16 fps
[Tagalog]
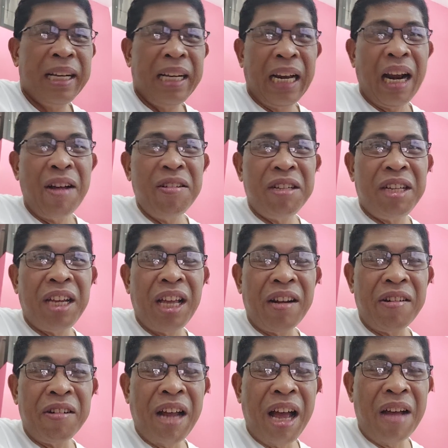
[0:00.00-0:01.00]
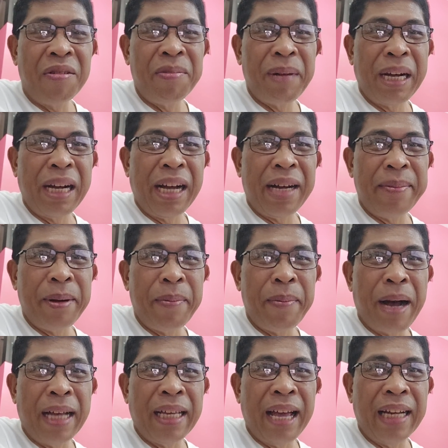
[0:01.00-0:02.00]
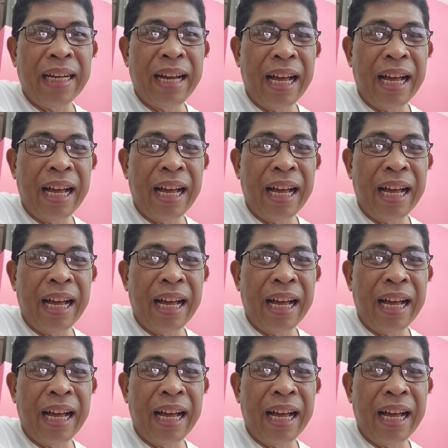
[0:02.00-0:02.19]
Ground zero daw mga kababayan